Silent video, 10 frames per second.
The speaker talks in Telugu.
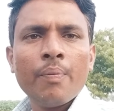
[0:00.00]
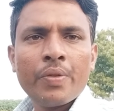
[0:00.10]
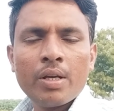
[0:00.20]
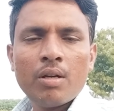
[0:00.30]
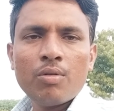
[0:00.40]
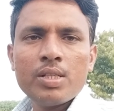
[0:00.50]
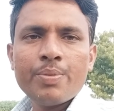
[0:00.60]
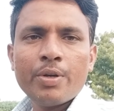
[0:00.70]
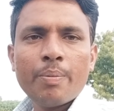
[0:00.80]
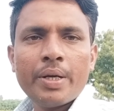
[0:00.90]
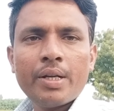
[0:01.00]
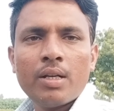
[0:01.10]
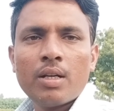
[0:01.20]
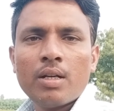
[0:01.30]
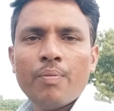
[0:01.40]
తెగుల గురించి మీకు
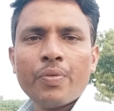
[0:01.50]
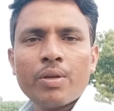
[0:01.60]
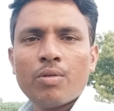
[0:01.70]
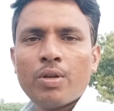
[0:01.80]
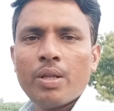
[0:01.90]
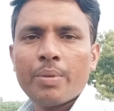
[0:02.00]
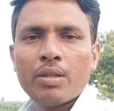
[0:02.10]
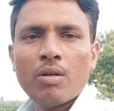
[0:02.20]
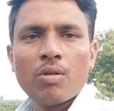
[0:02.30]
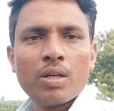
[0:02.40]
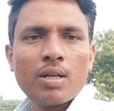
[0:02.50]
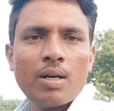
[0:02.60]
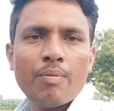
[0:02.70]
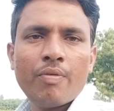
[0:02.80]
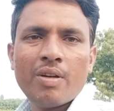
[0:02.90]
పర్టికులర్గా కొన్ని మందులు ఒక
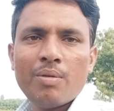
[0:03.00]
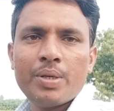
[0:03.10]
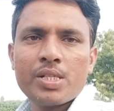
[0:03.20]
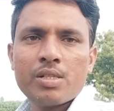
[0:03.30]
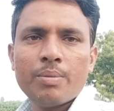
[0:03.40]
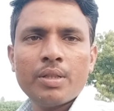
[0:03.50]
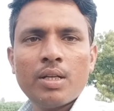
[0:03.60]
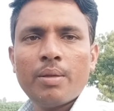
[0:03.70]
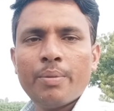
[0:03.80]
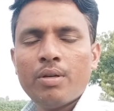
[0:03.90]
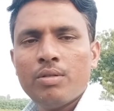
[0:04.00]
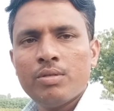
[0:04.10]
టాప్ ఫైవ్ బెస్ట్ మందులు అయితే మీకు